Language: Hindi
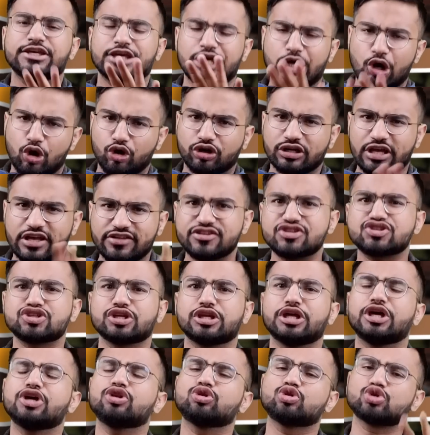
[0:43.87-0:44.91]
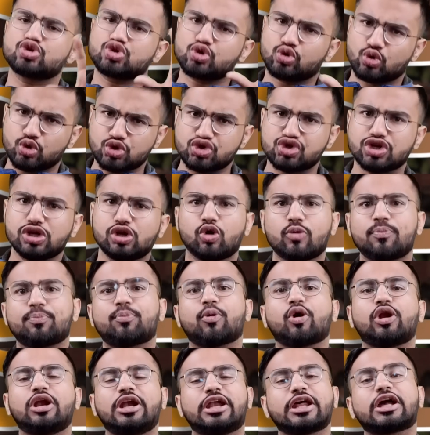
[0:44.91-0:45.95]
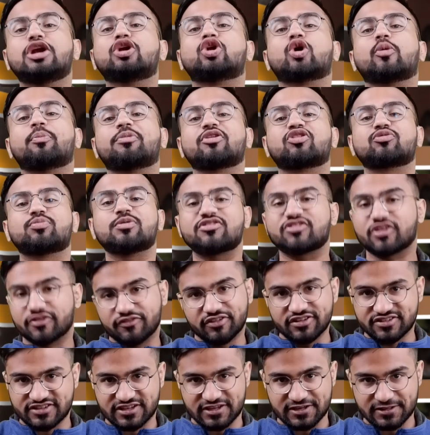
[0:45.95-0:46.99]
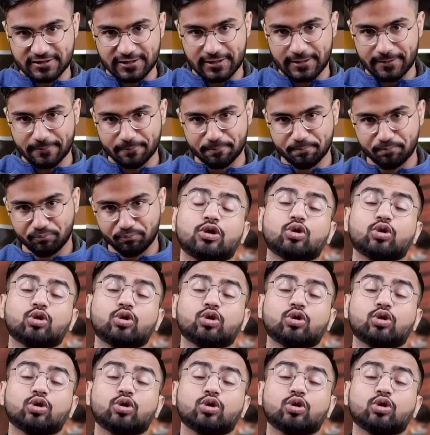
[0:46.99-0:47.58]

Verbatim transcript: ये एक ऑर्गेनाइजेशन है जो सोशल और पॉलिटिकल टॉपिक्स पर सर्विस करती है